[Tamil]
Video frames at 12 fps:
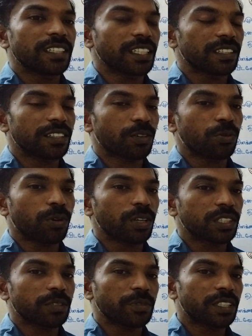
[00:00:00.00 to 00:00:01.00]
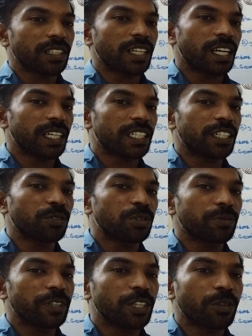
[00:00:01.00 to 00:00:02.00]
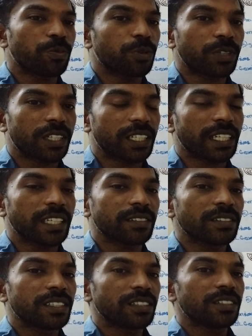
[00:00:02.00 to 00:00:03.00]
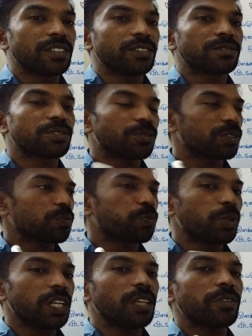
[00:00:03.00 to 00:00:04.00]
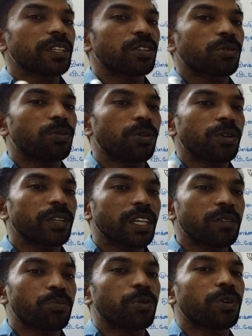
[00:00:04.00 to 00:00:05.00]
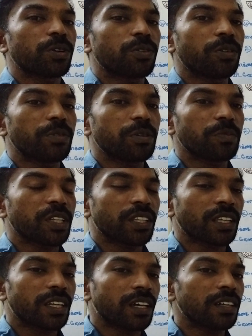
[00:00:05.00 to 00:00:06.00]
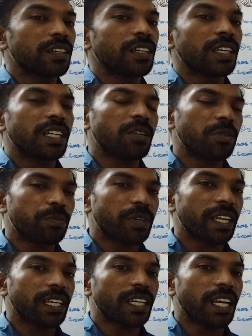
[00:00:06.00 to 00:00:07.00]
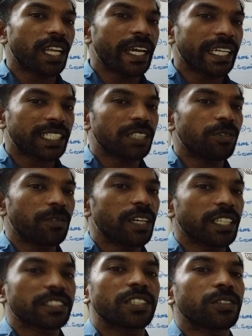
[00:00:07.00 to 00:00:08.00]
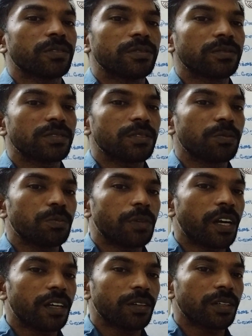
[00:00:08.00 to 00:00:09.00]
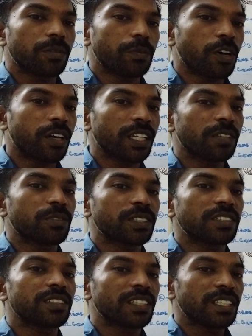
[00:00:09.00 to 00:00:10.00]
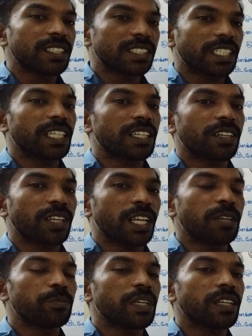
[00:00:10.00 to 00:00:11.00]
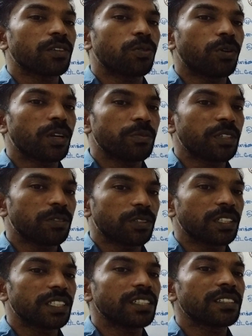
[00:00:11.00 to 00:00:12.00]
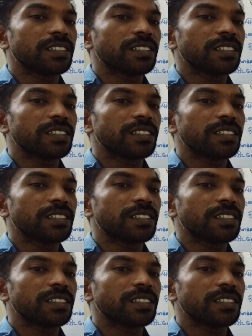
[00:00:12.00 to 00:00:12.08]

இது இந்த கோலத்தை பற்றி நான் ஆல்ரெடி ஒரு வீடியோ போட்டிருக்கிறேன் ஸோ அந்த புள்ளி வைத்த கோலம் ஏன் போடணும் அப்படின்னு பார்த்தீங்கன்னா நம்ம பிரெயின் நல்லா ஆக்டிவாக வேலை செய்யும் மா மார்னிங் வந்து சீக்கிரம் எழும்பி கோலம் இடுவது